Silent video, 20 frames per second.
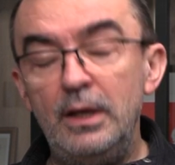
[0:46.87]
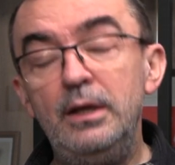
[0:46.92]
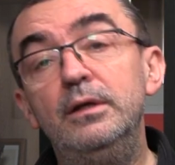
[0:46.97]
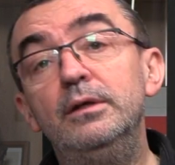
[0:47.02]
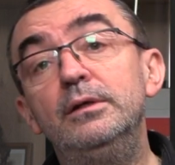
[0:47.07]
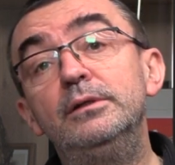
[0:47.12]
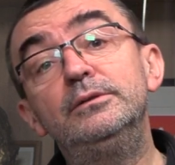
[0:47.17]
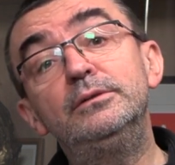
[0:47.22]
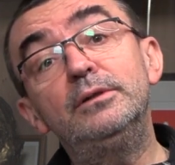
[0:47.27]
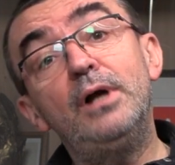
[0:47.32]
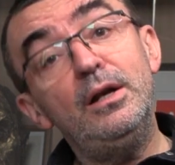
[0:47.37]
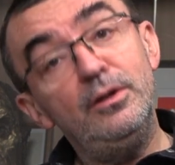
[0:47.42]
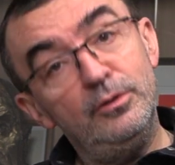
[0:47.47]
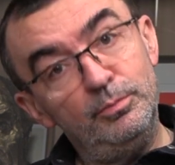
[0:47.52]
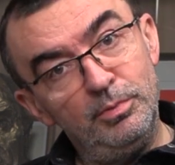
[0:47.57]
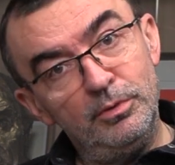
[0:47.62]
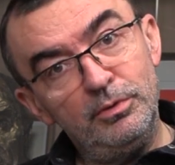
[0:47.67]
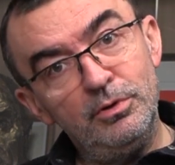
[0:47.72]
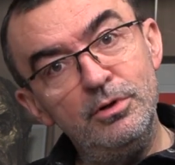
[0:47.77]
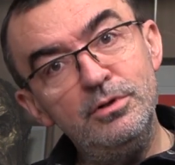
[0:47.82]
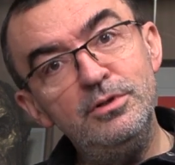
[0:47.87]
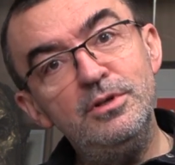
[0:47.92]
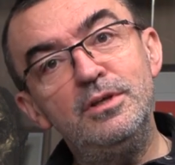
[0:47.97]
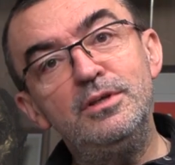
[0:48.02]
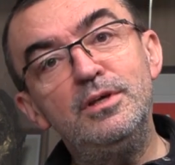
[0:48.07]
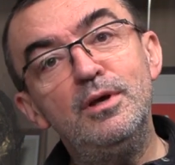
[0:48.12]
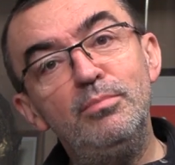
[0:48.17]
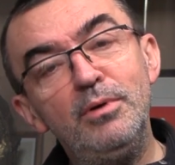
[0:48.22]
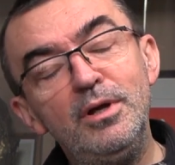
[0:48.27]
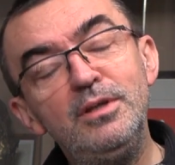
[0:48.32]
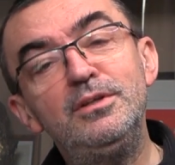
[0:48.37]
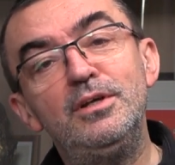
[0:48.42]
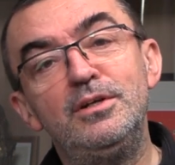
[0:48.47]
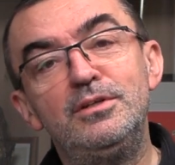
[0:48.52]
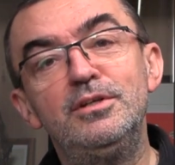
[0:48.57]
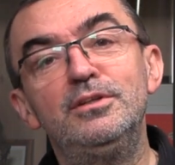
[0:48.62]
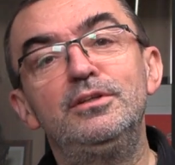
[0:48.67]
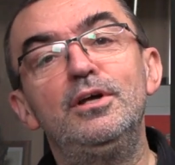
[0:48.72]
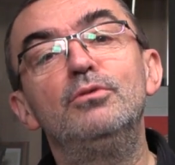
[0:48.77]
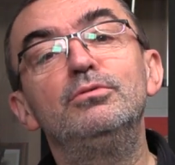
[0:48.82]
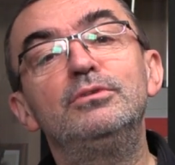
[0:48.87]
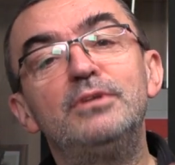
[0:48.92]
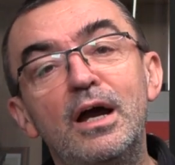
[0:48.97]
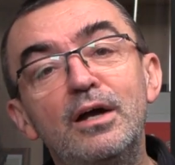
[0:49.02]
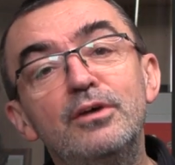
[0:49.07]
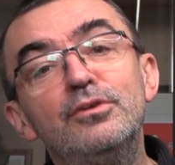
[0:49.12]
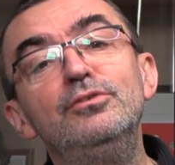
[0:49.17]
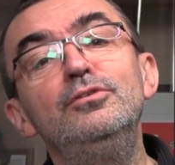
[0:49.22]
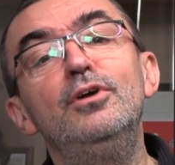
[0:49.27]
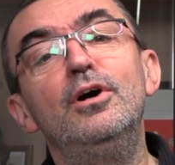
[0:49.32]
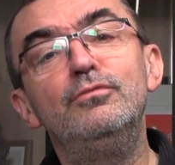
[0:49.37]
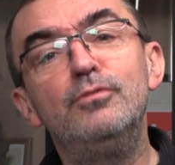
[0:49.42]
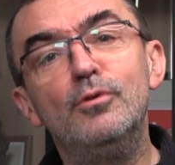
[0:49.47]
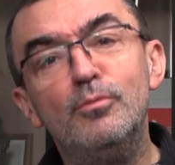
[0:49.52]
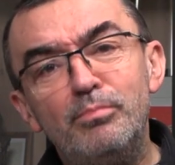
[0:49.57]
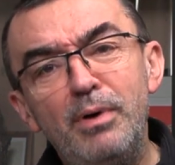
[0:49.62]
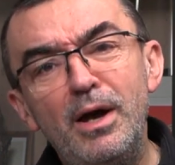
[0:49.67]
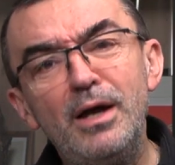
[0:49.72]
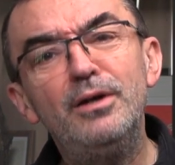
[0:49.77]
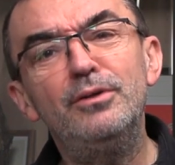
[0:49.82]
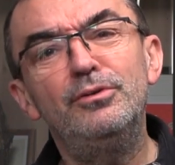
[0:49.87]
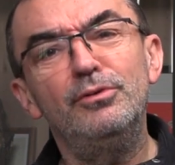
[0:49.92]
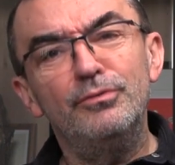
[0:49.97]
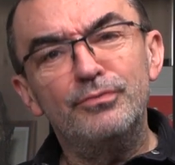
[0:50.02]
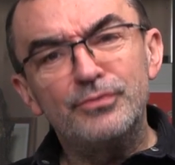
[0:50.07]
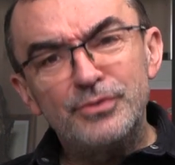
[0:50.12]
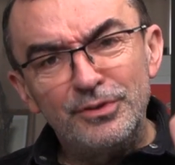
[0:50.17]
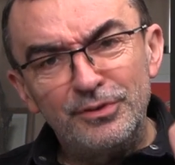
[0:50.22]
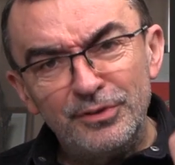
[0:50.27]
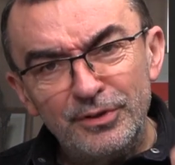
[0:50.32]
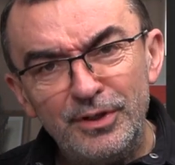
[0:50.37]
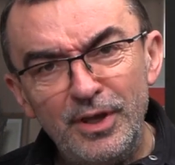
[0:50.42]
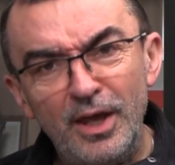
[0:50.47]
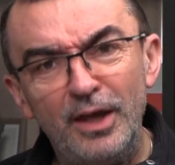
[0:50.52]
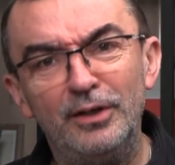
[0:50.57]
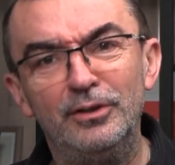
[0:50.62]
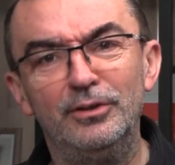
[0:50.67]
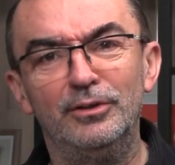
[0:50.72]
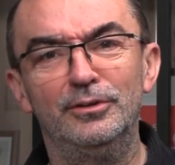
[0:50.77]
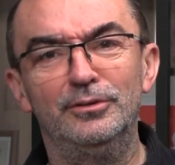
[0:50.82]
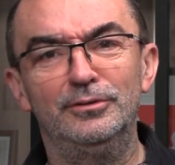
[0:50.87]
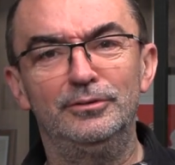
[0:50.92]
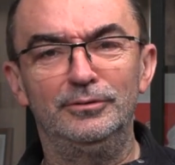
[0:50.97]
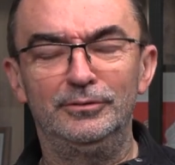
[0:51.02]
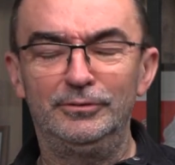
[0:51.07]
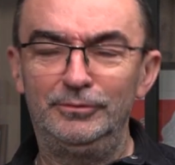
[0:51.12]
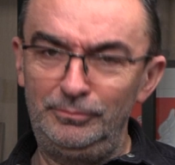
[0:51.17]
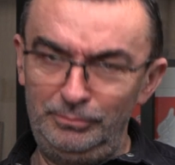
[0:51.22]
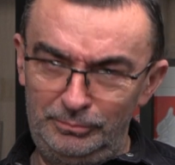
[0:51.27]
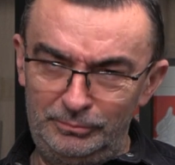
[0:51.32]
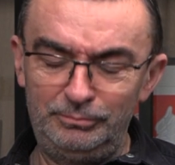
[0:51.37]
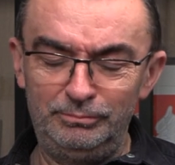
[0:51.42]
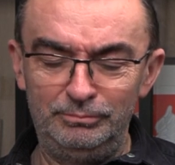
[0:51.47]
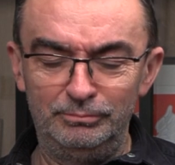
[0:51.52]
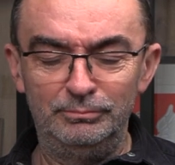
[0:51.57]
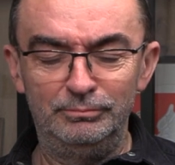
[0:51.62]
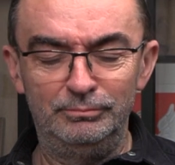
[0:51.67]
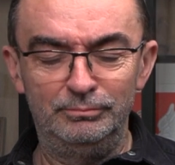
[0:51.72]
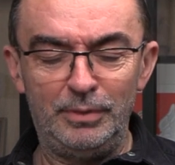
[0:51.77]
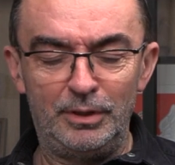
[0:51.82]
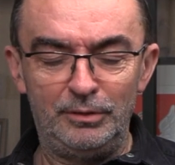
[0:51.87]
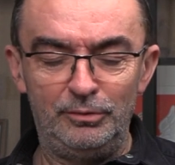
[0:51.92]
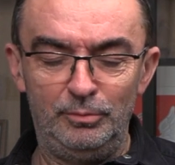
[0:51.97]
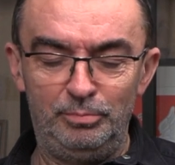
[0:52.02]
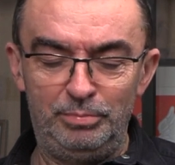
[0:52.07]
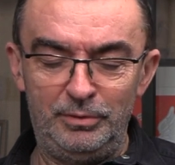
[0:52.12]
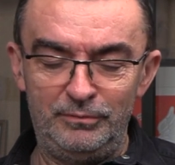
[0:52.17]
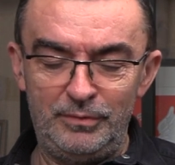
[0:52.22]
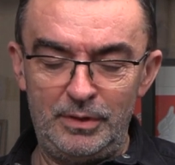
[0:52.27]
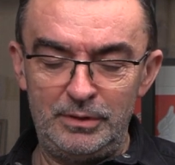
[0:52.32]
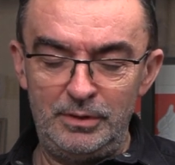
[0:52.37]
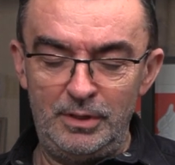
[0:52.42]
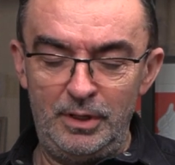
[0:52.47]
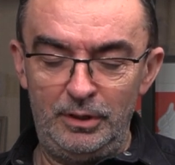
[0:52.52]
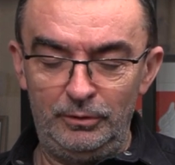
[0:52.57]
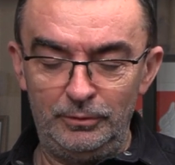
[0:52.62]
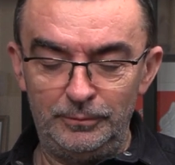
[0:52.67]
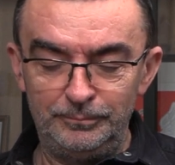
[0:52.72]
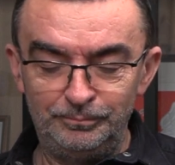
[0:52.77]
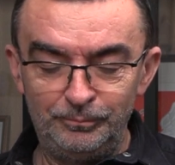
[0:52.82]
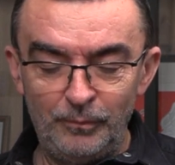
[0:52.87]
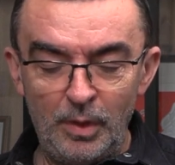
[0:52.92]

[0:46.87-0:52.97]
Y, ale spokojnie, nie będę czytał tak znowu bardzo wszystkiego, y, bardzo prywatnego.